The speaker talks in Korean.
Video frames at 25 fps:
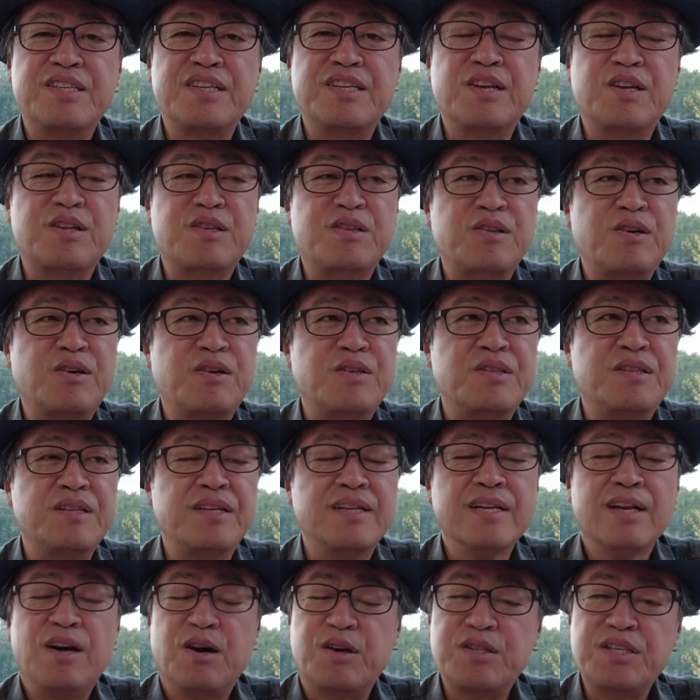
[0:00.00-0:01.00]
느꼈던
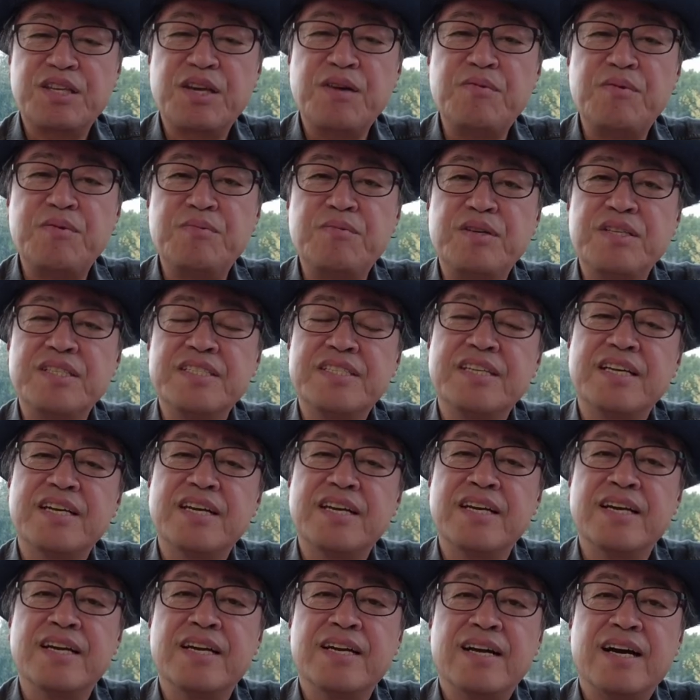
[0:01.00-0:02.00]
어떻게 보면
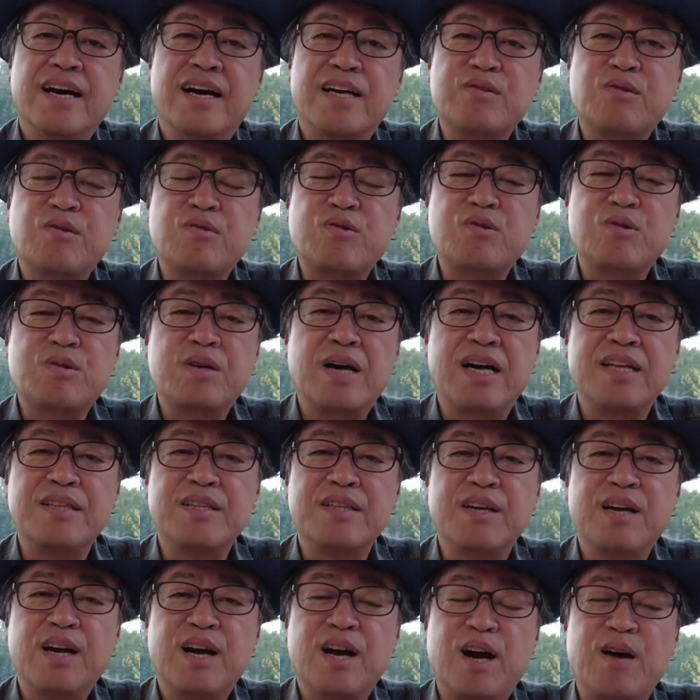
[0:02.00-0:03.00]
이제
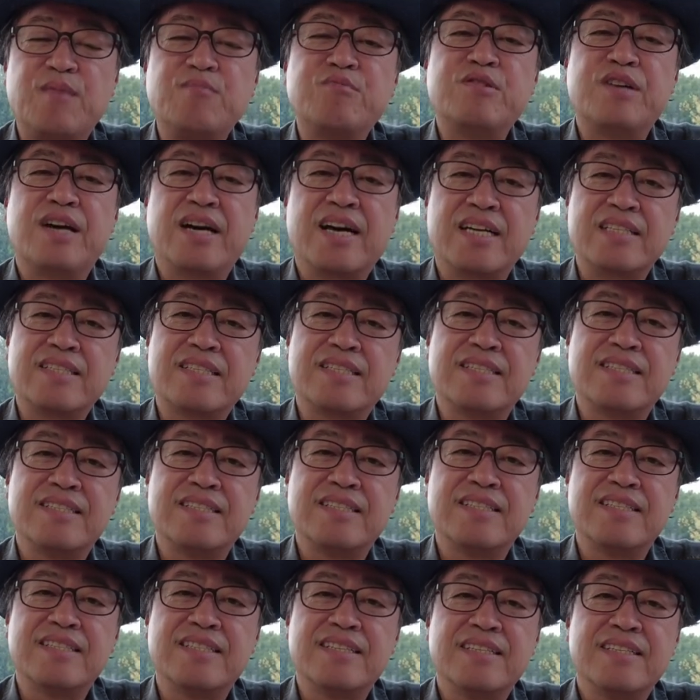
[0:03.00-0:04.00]
독특한 문화
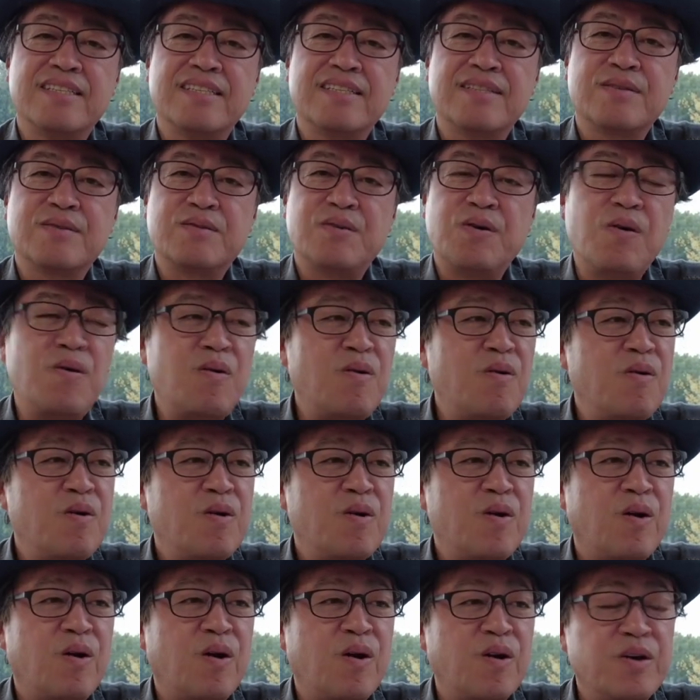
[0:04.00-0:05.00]
같은 거
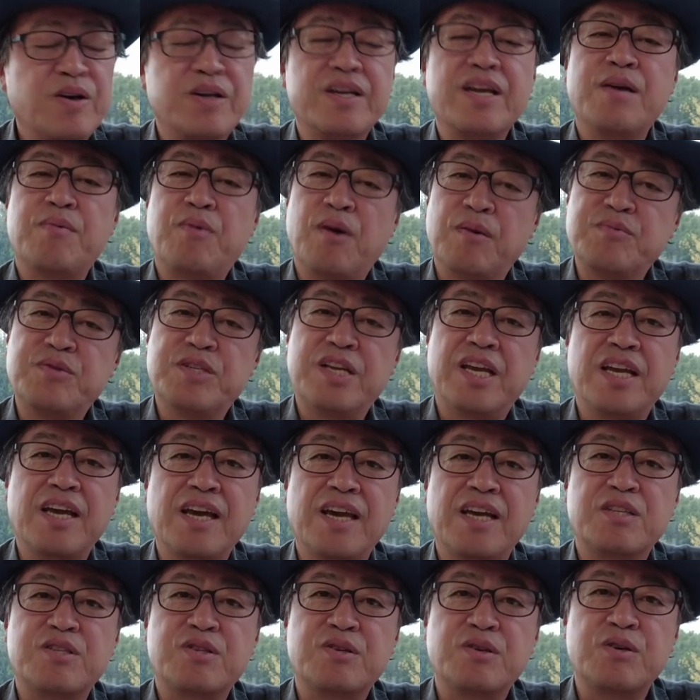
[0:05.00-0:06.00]
여기에 법
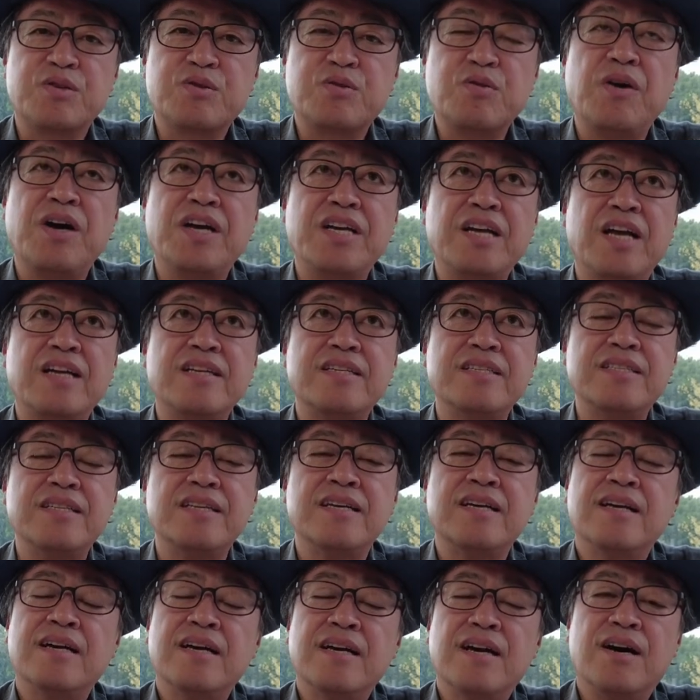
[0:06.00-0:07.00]
체계겠죠. 또 하나는